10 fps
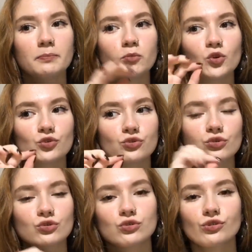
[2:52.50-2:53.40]

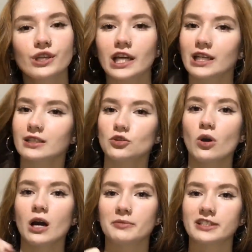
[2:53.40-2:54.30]
pürüzsüzlük yaratıyor
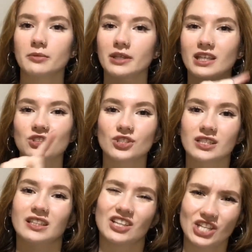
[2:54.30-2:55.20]
ama tabii ikinci
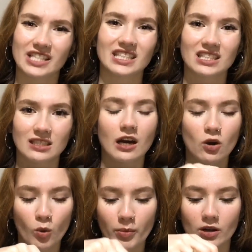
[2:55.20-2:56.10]
katı geçerseniz
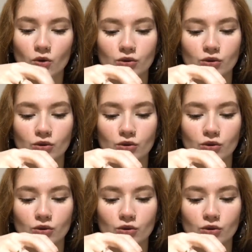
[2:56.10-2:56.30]
daha opak